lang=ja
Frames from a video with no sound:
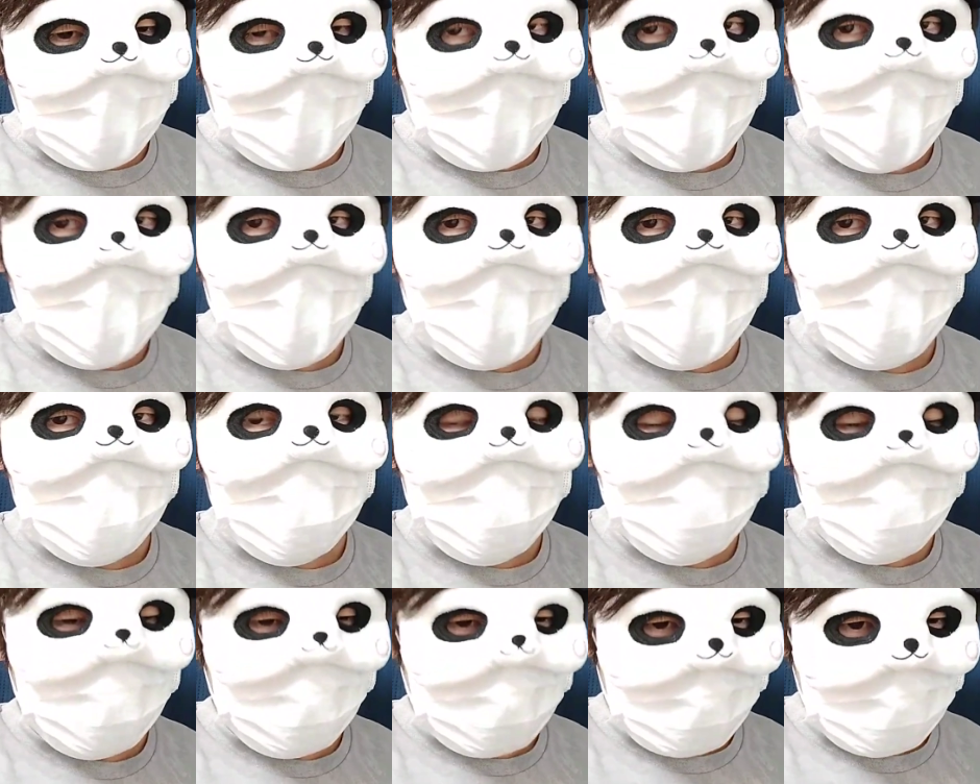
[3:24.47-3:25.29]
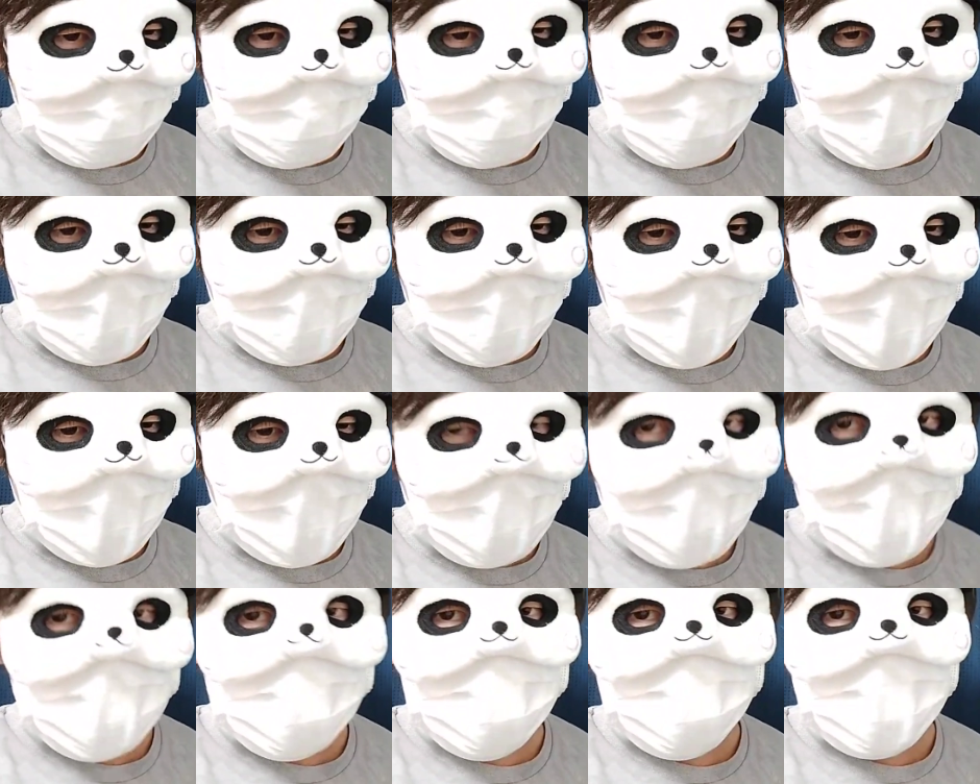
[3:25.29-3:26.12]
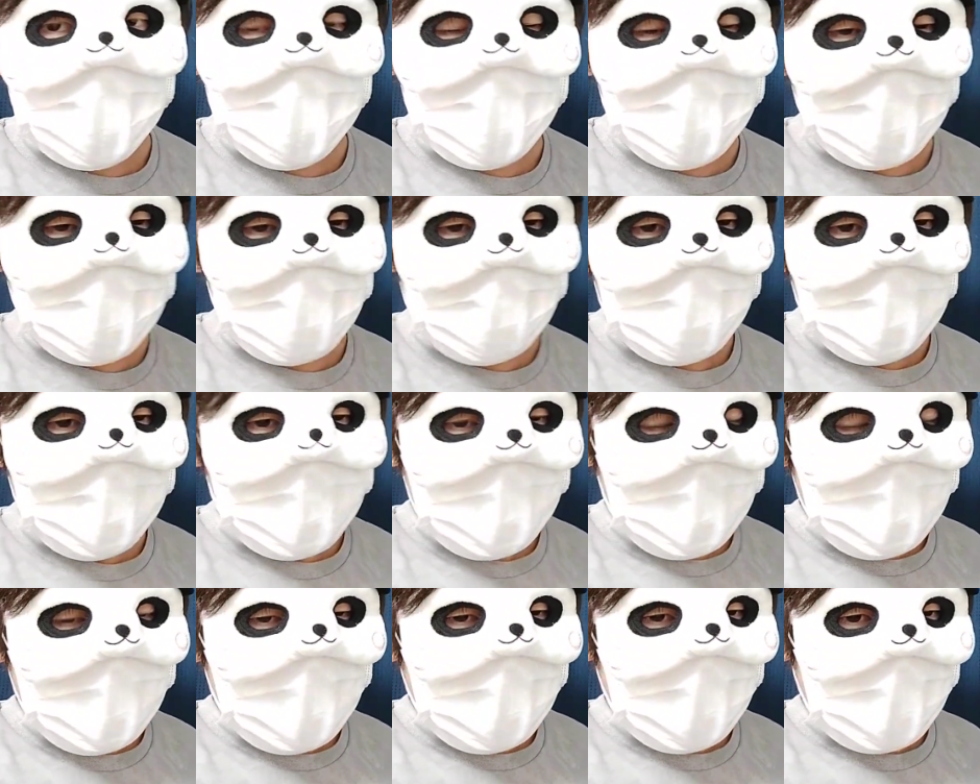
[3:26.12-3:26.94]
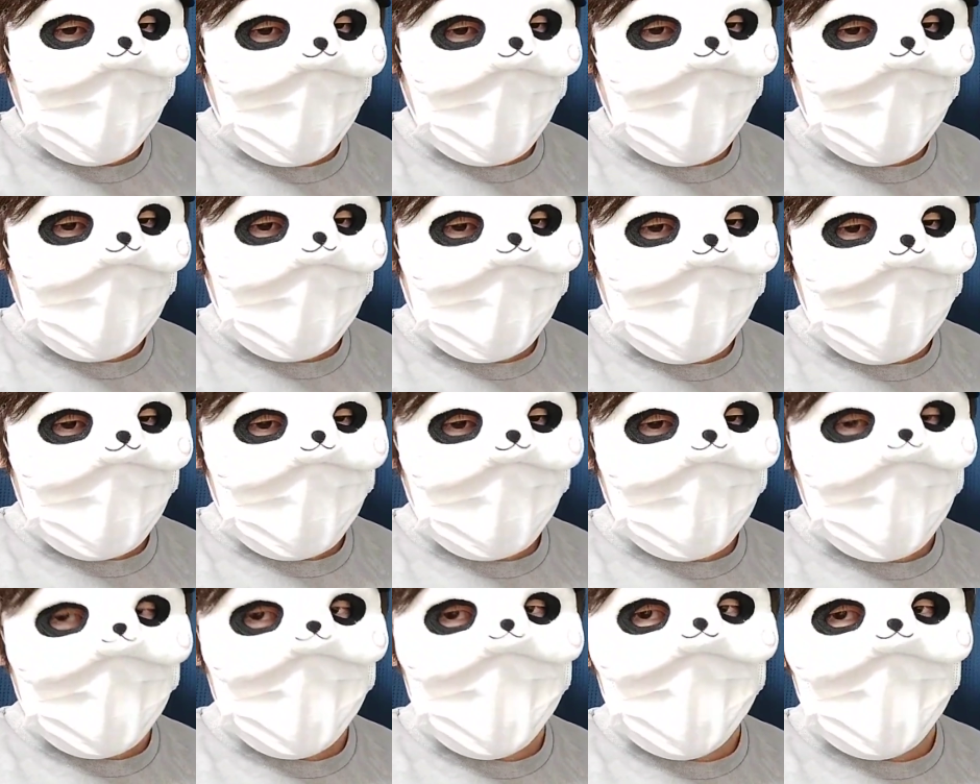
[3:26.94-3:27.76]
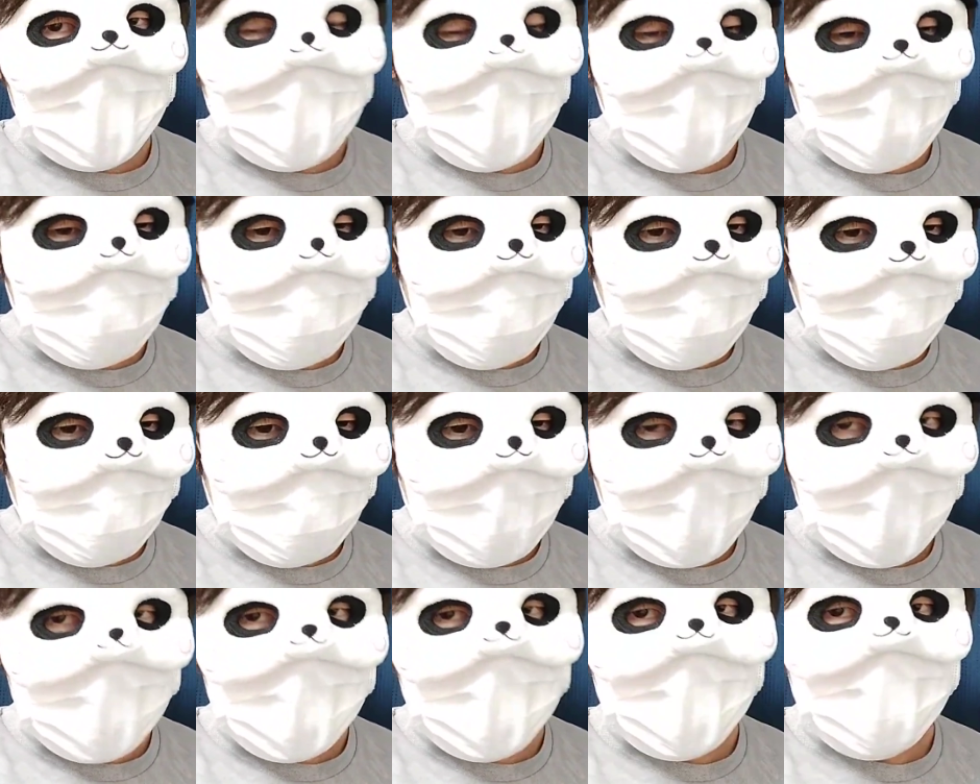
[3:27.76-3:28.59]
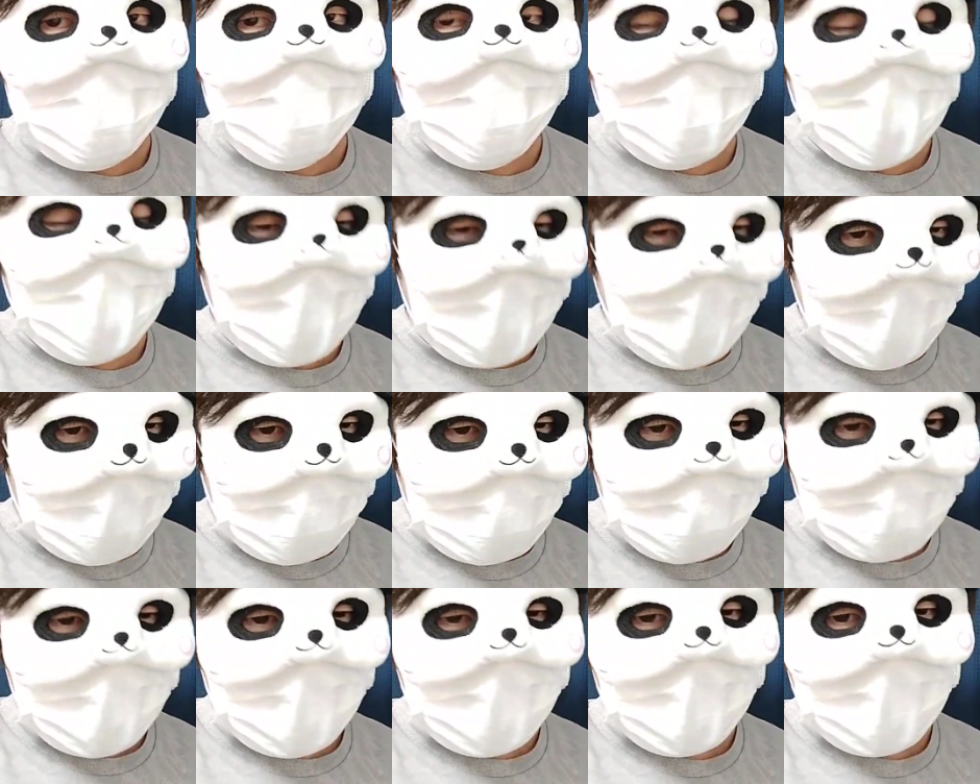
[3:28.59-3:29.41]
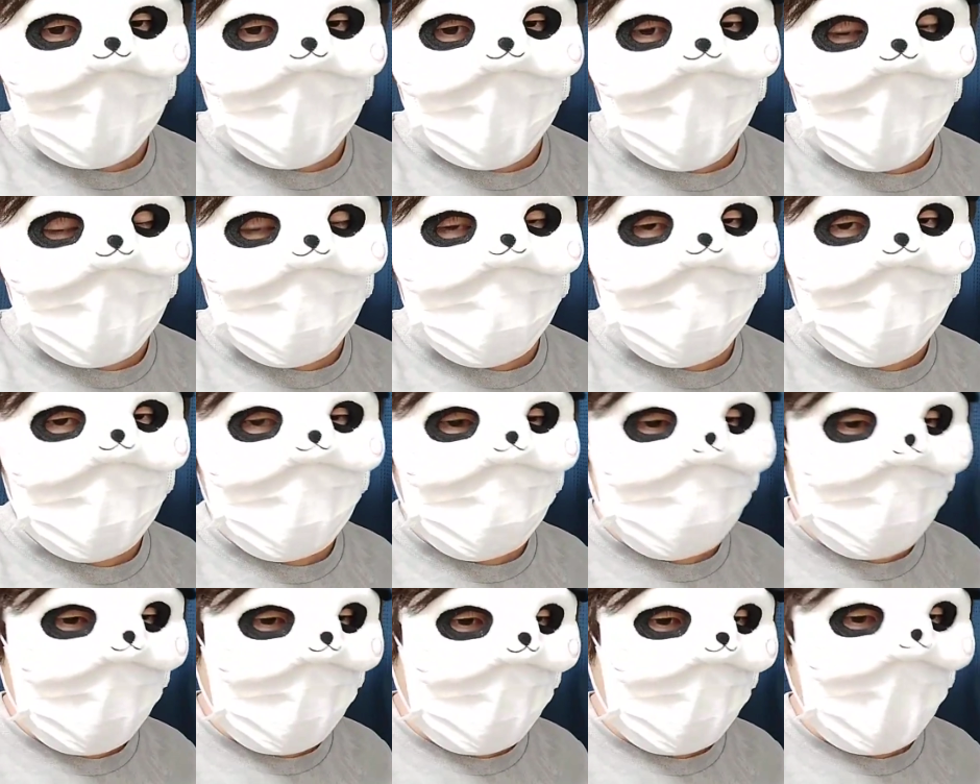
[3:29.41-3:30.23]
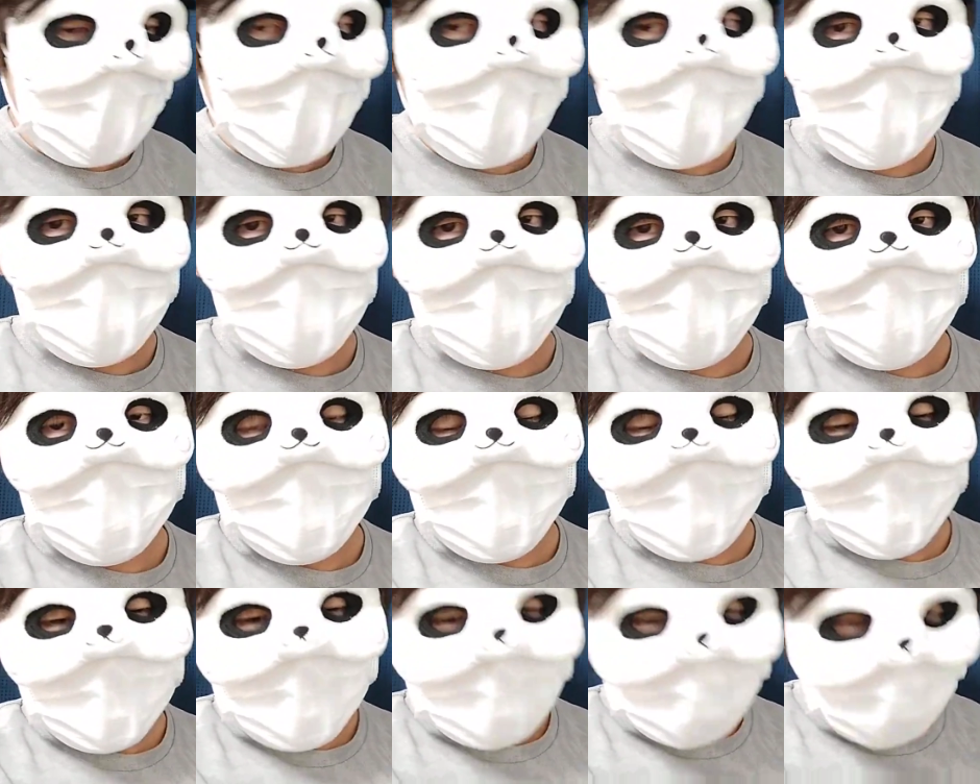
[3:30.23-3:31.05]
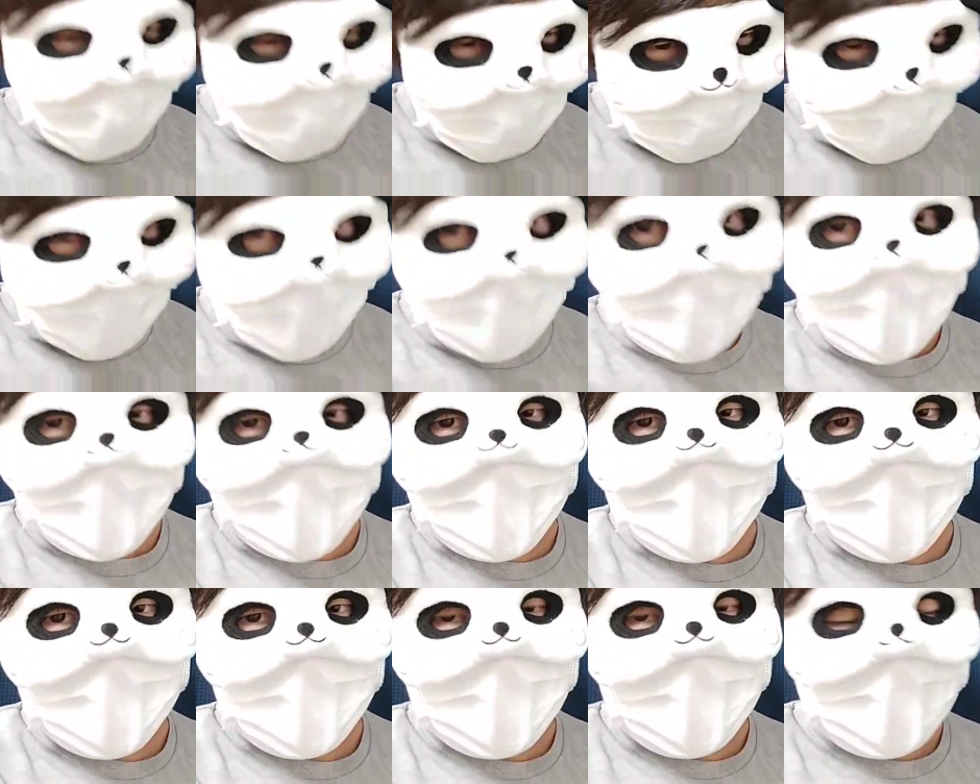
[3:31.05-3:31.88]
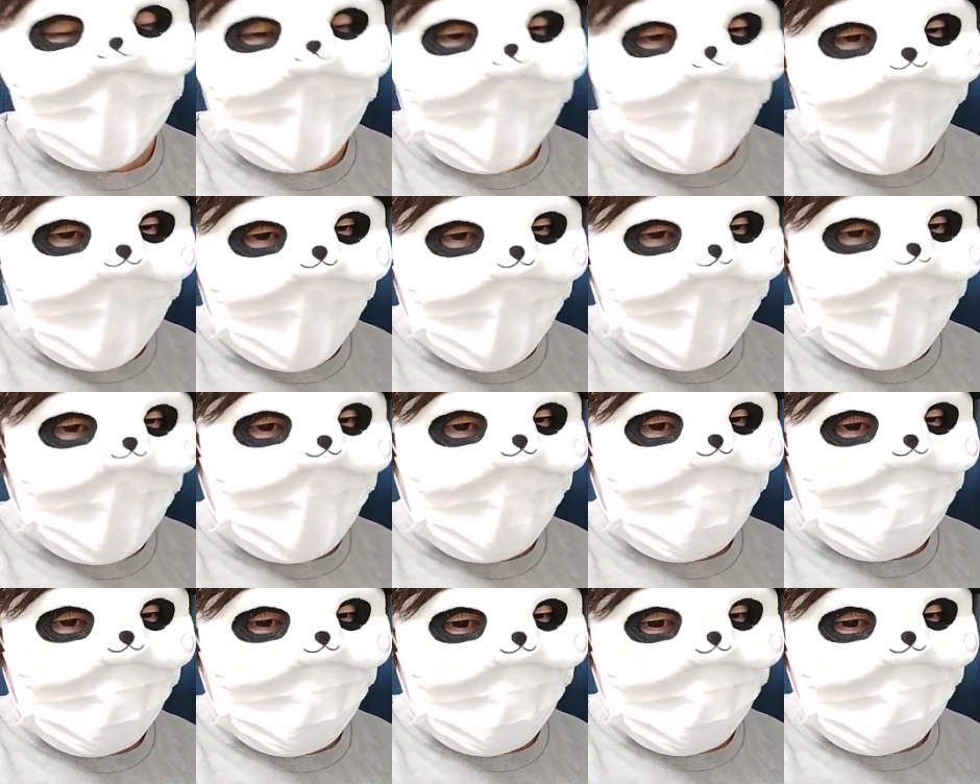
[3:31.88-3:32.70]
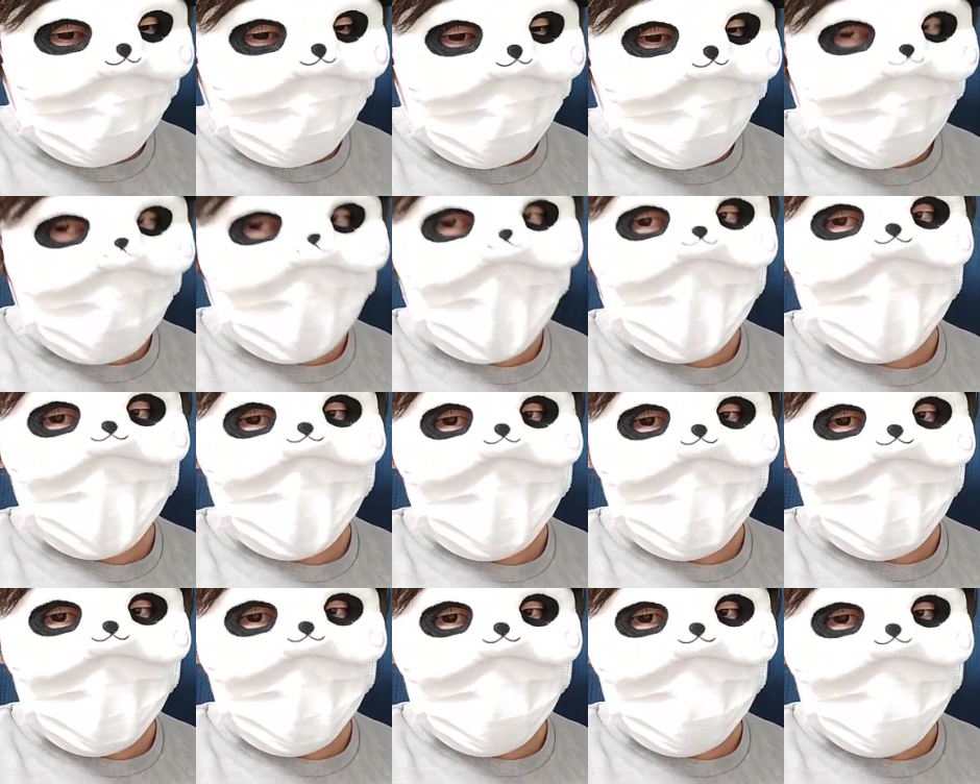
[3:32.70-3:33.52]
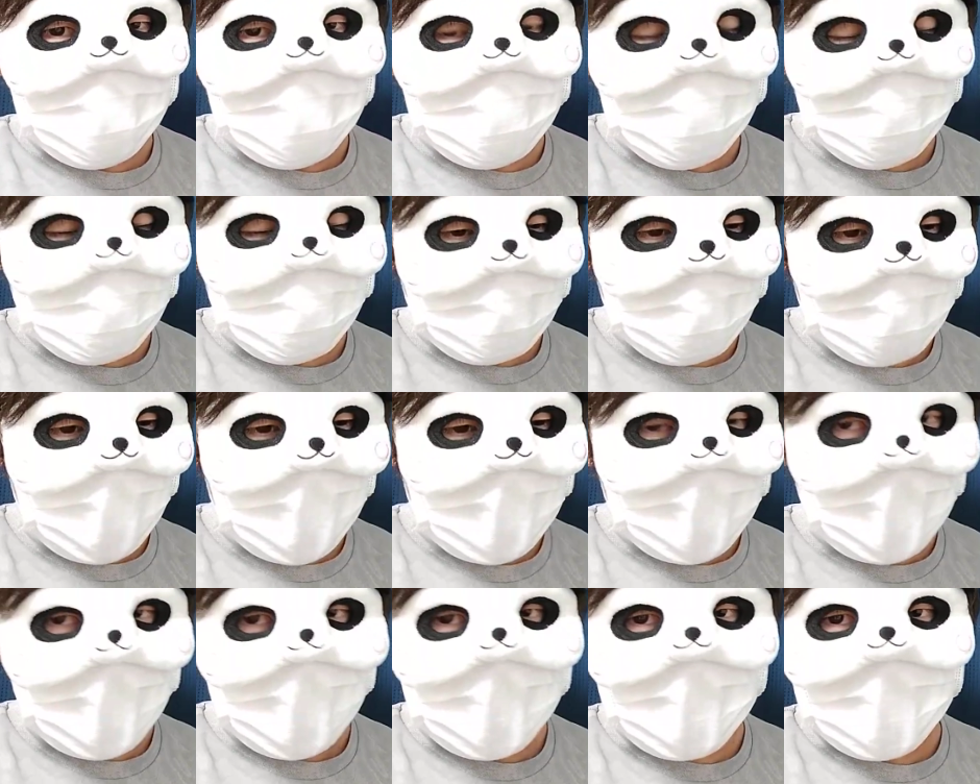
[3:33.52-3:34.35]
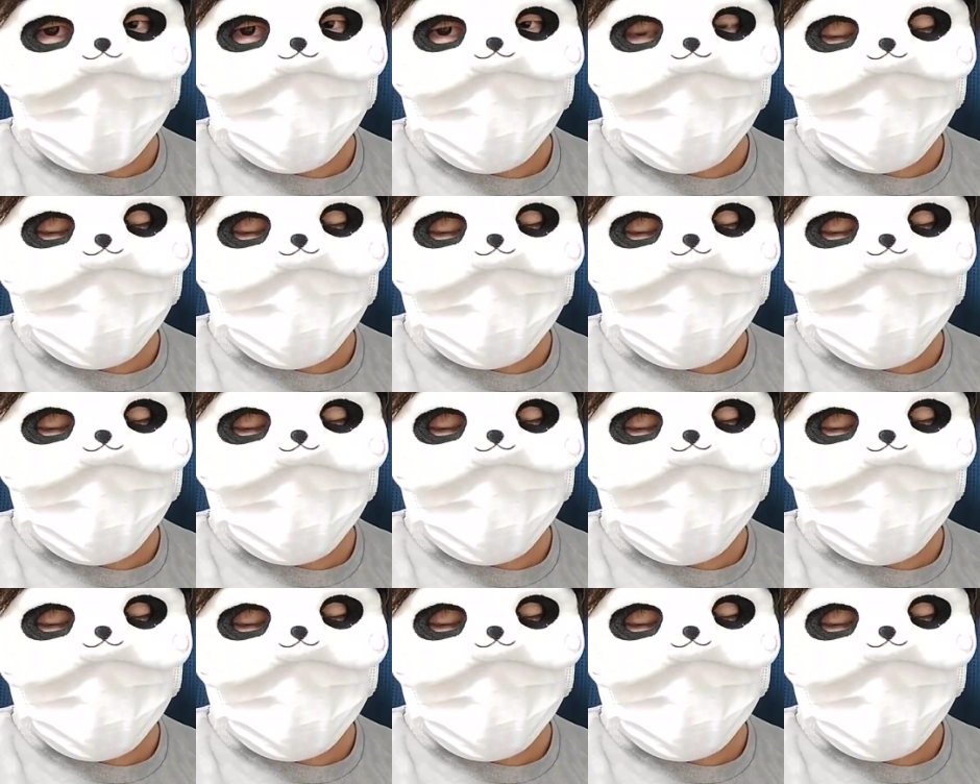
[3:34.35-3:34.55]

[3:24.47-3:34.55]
田舎の方っていうのはやっぱ山とかね、えー、あって、木がね飛んできたりとかね、なんか建築資材がね飛んできたり、あのー、なんだろう、まだ